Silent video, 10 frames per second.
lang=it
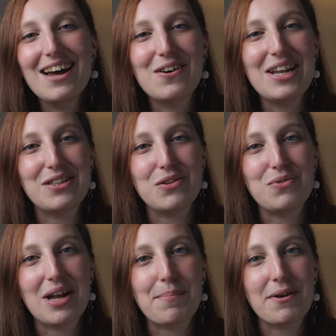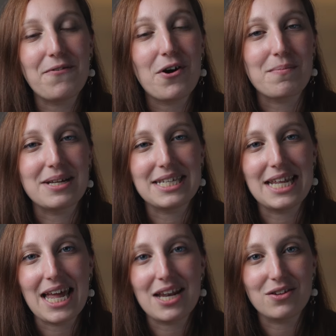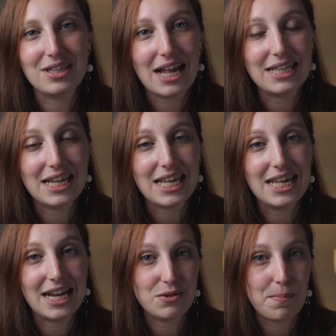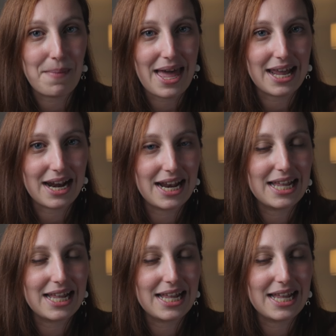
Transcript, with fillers: ho letto di una performance degli anni 80 di Grayson Perry,